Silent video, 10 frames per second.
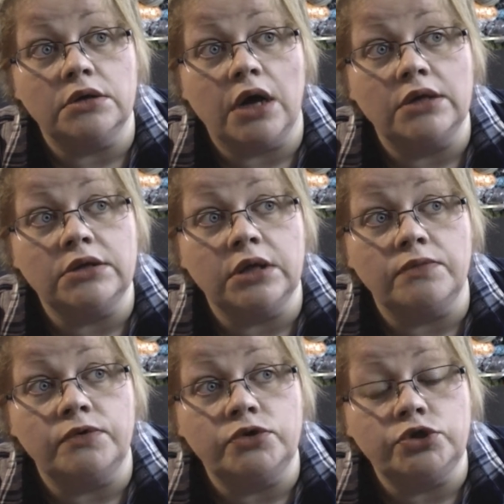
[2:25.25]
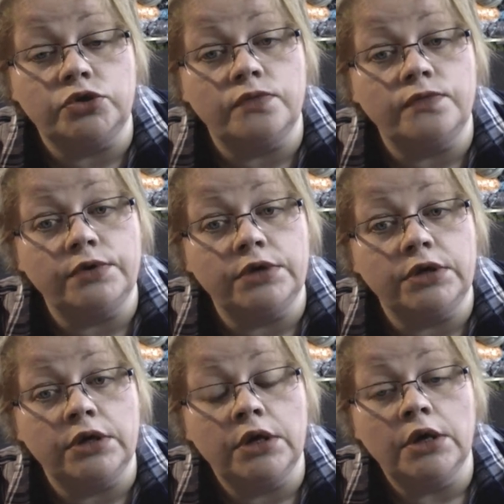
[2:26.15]
от того, что
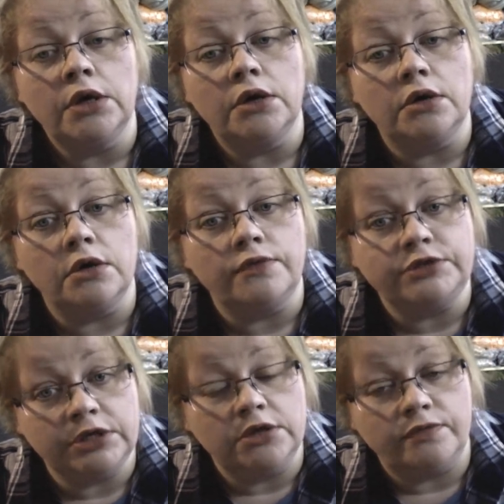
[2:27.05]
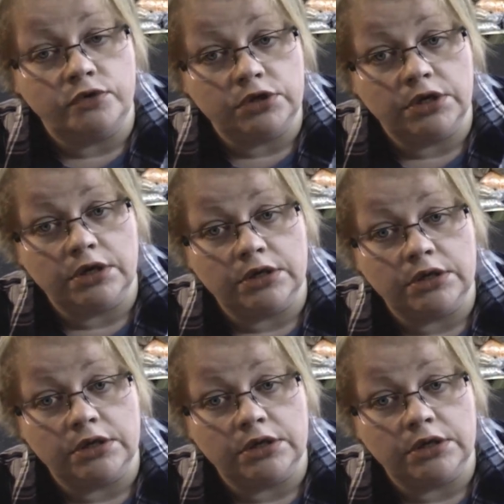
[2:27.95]
вы Э, в тело войлока,